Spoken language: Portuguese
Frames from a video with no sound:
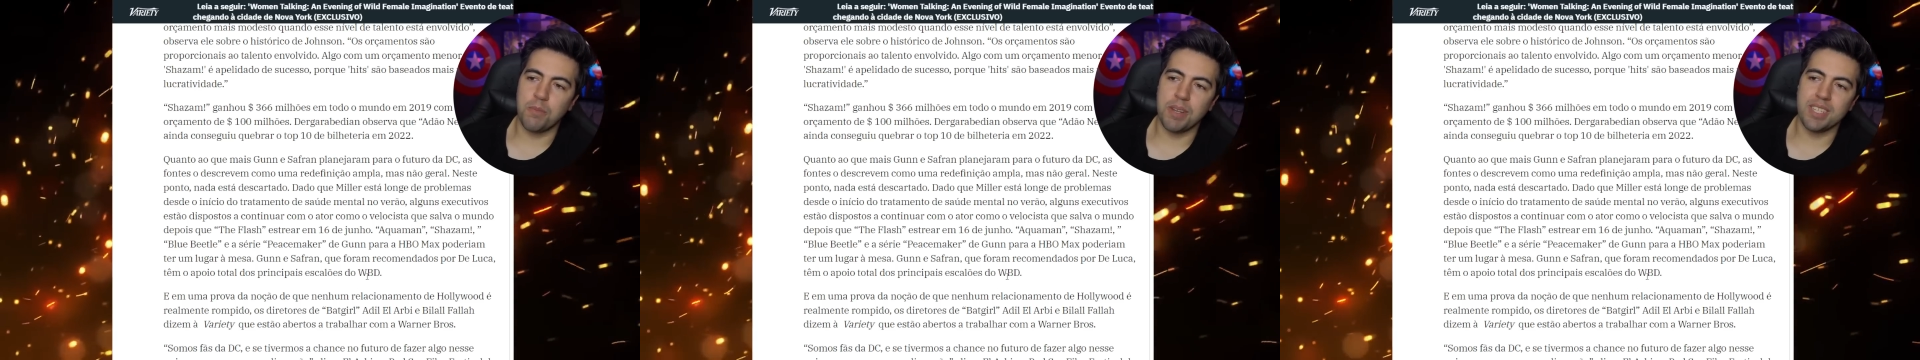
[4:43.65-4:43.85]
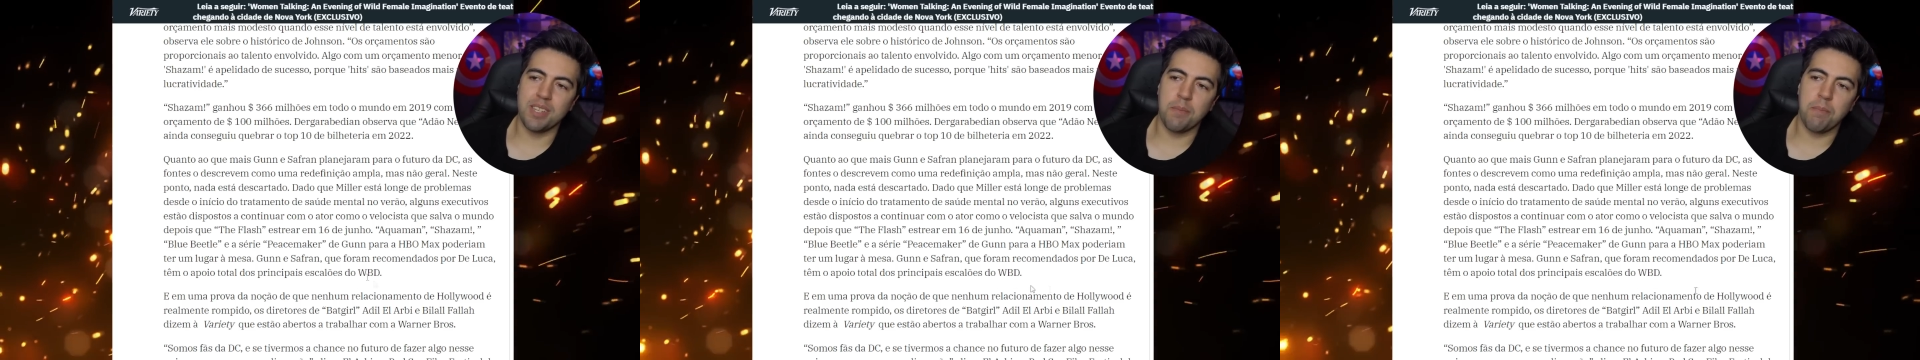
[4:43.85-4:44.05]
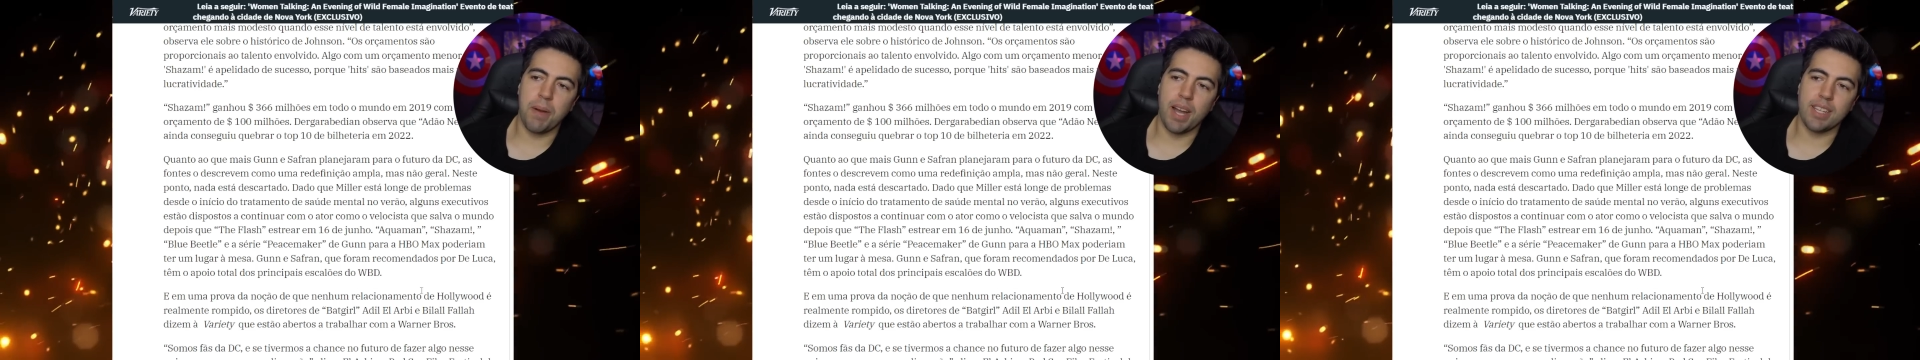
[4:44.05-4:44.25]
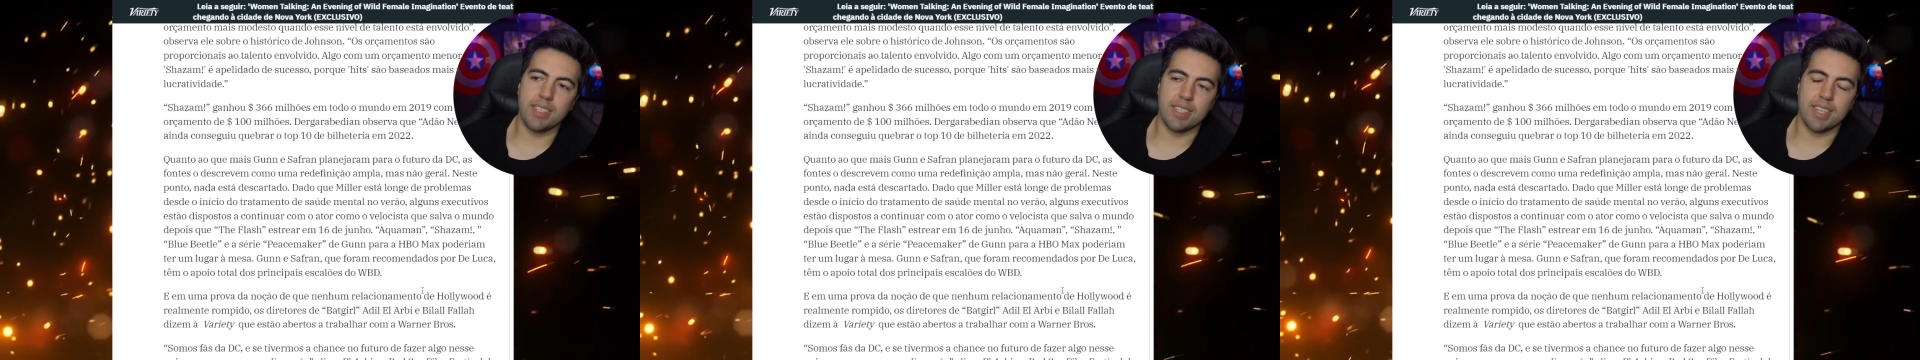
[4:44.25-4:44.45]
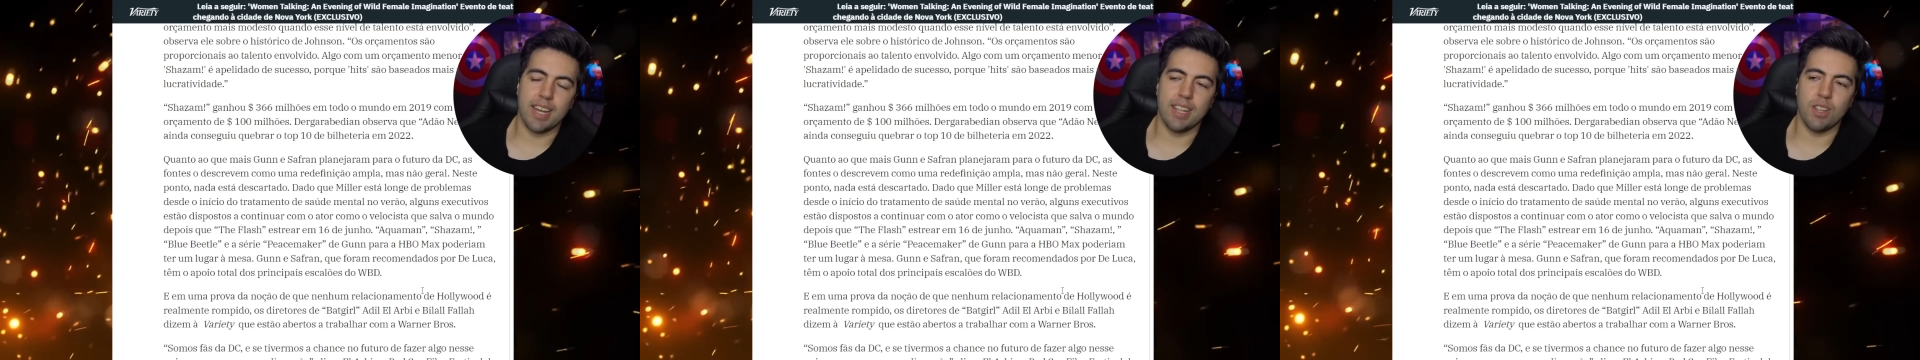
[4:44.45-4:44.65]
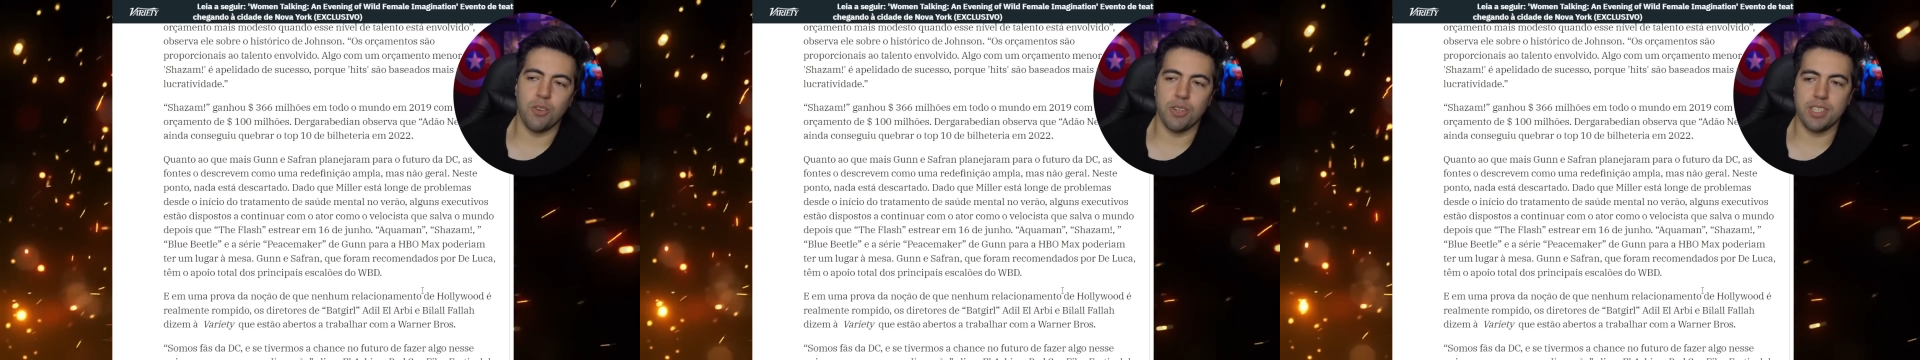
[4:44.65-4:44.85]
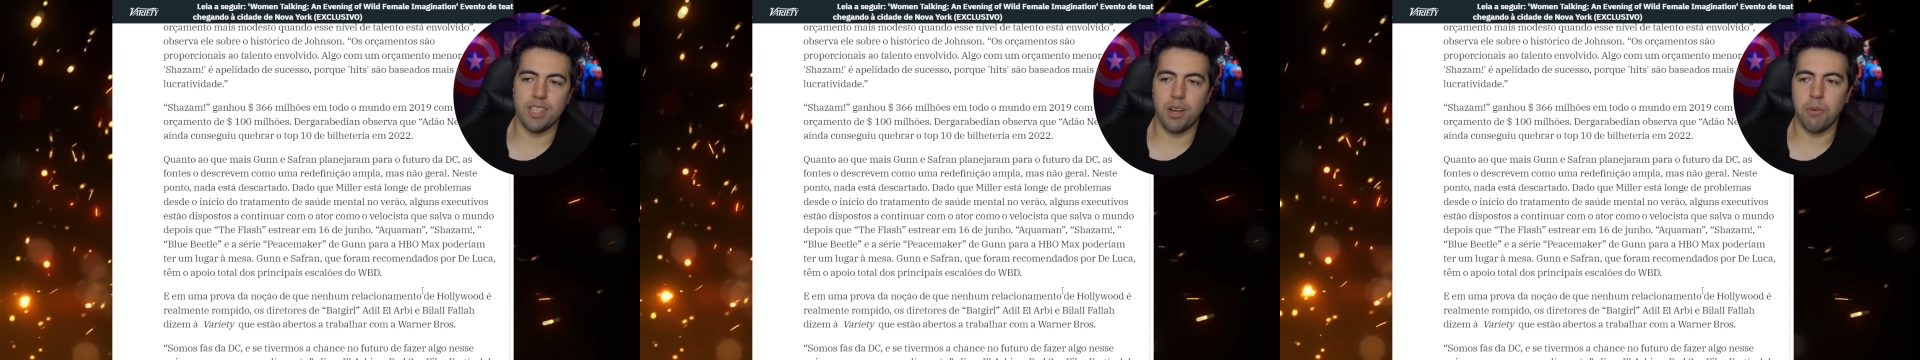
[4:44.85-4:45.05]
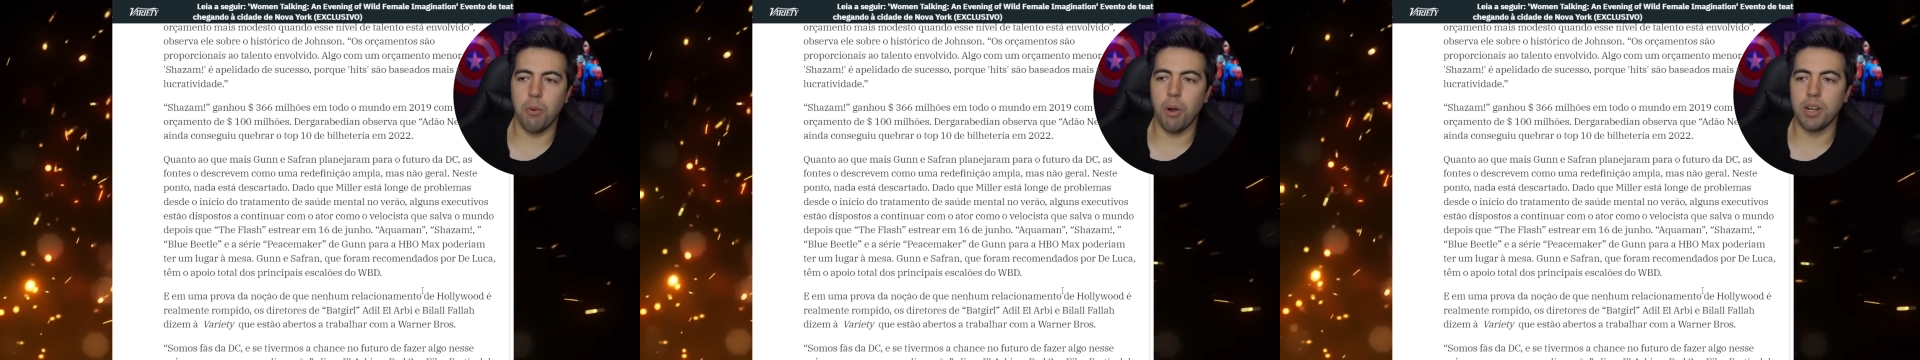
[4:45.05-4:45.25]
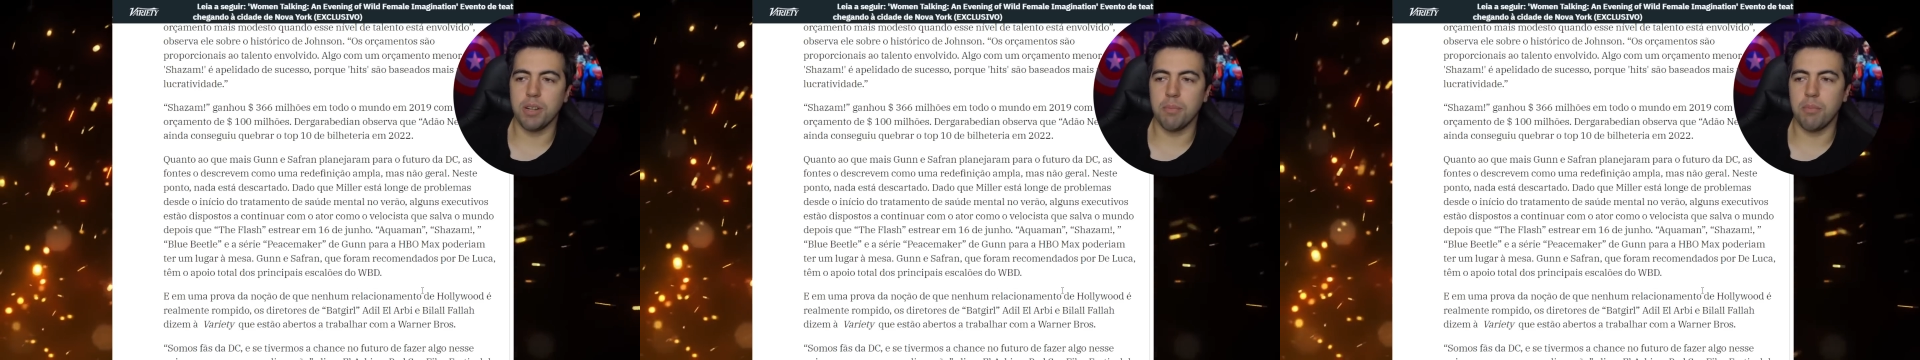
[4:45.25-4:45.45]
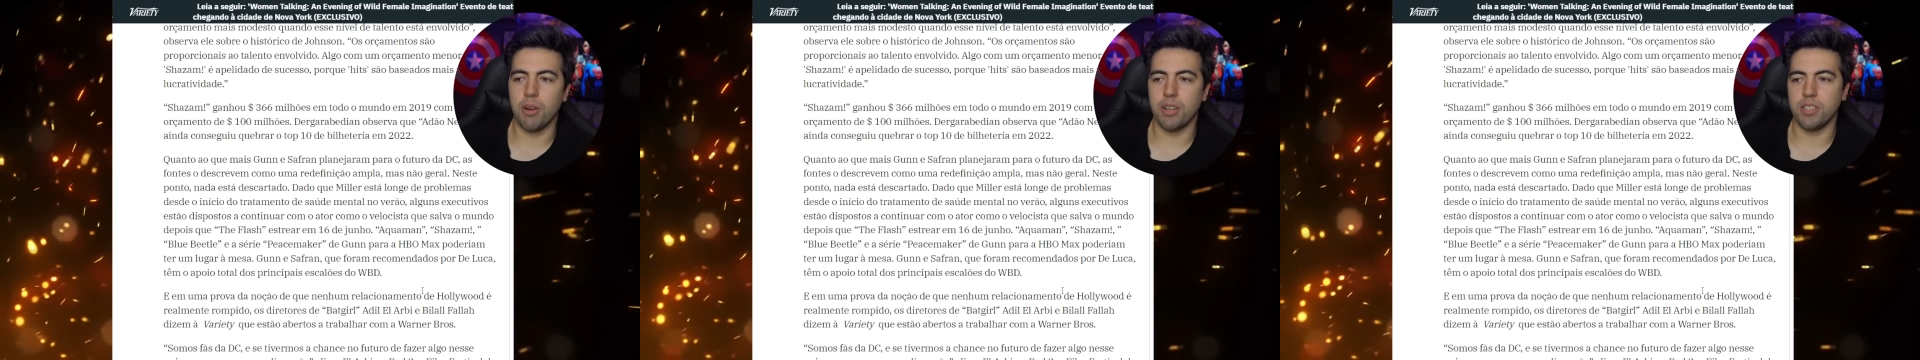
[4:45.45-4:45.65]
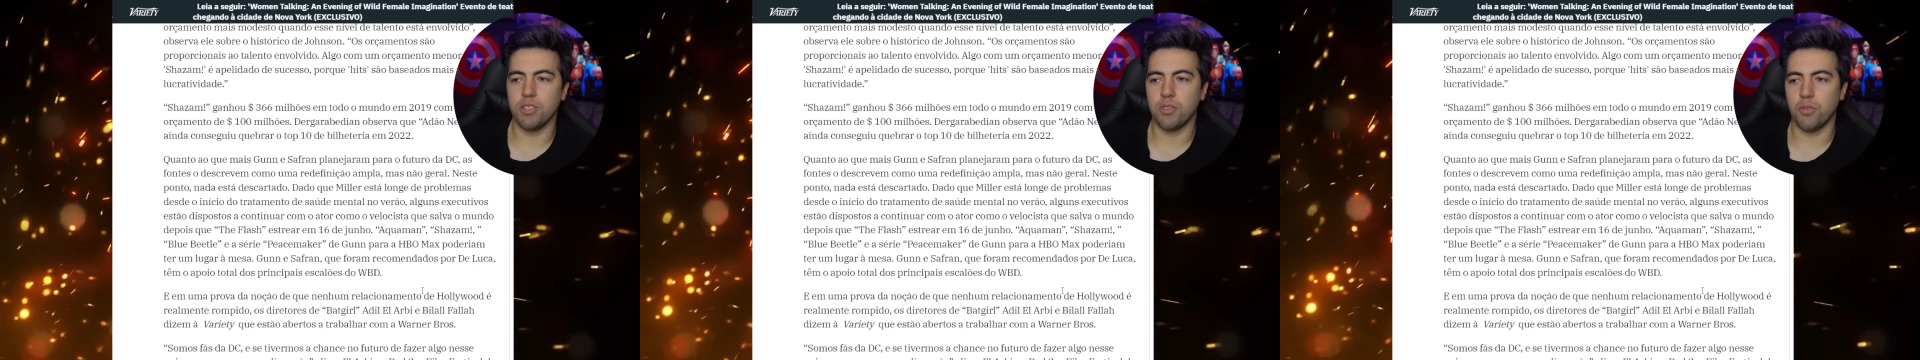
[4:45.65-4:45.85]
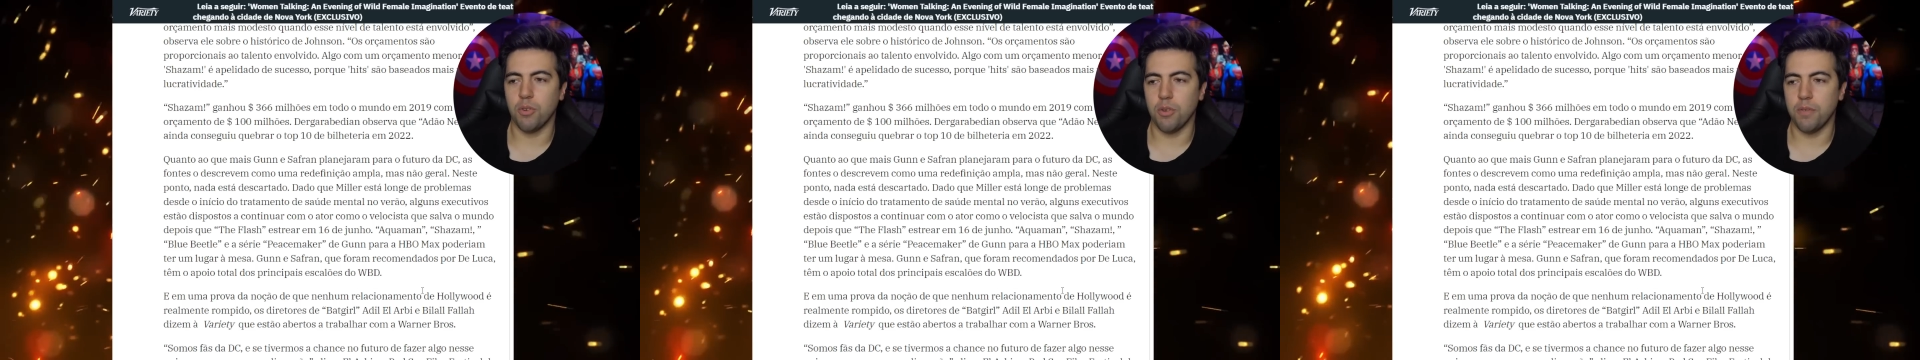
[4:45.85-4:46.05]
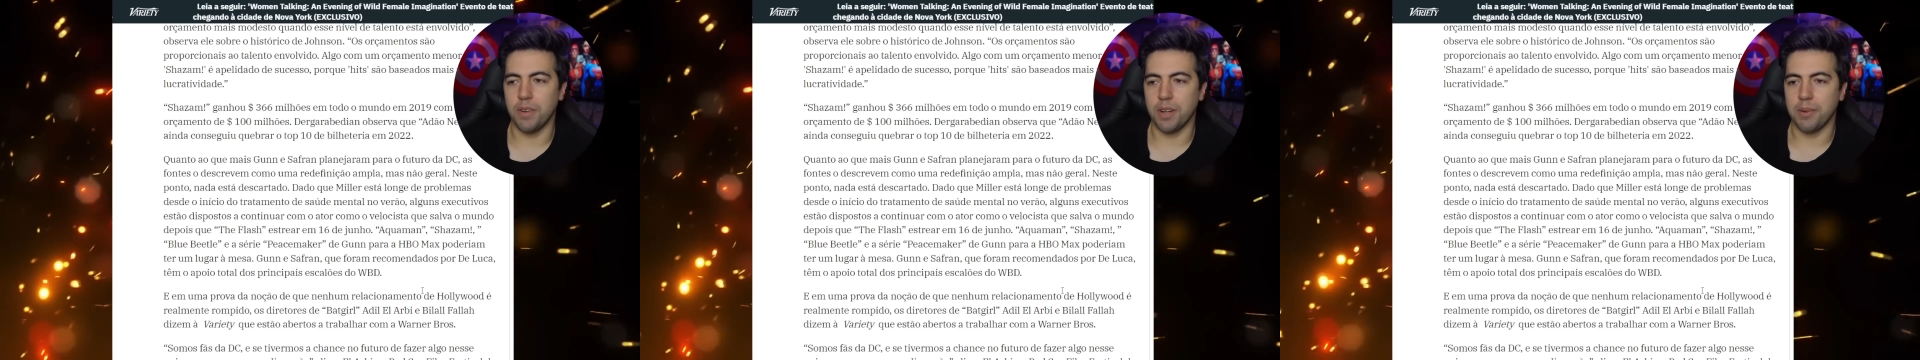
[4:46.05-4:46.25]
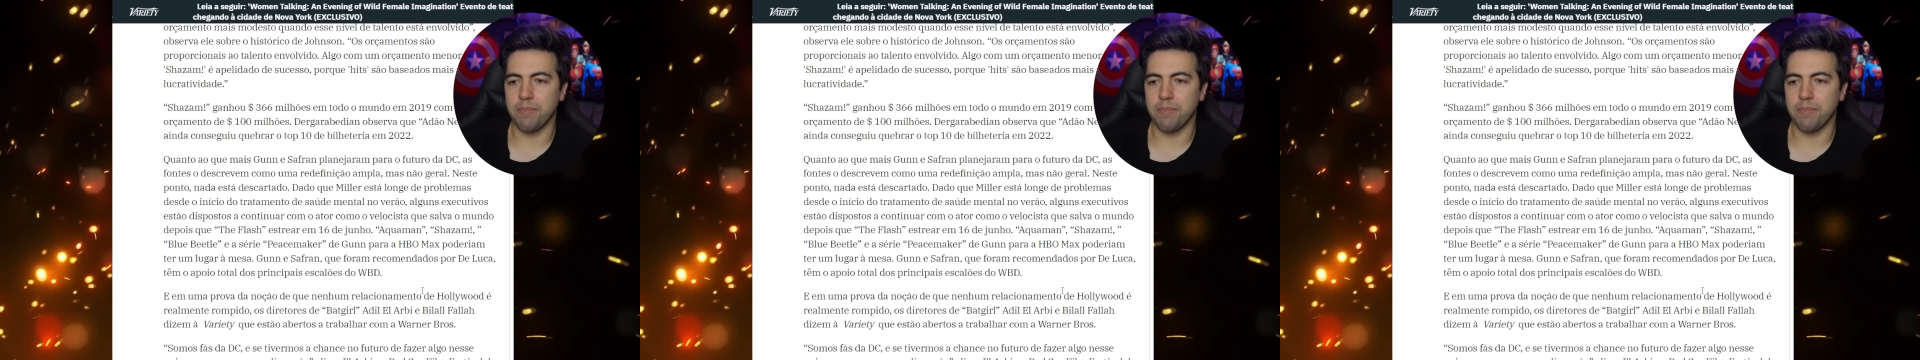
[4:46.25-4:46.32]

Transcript: principais escalões da Warner Bros. Discovery.